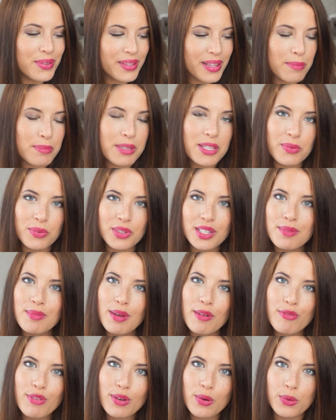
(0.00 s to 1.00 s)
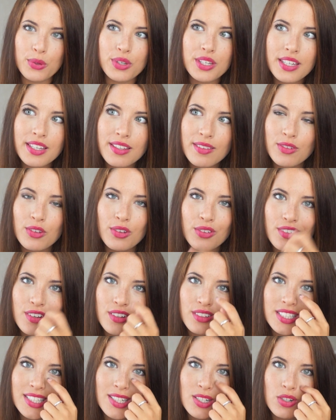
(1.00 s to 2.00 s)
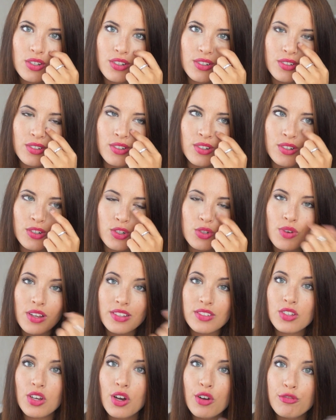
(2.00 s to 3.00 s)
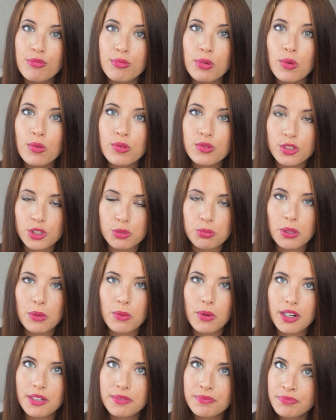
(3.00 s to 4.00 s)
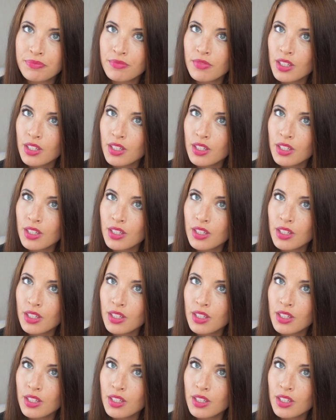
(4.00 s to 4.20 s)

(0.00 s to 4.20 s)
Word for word: une amie donc, qui m'a fait le kit euh, nordique euh, Schwarzkopf blonde, je sais pas quoi,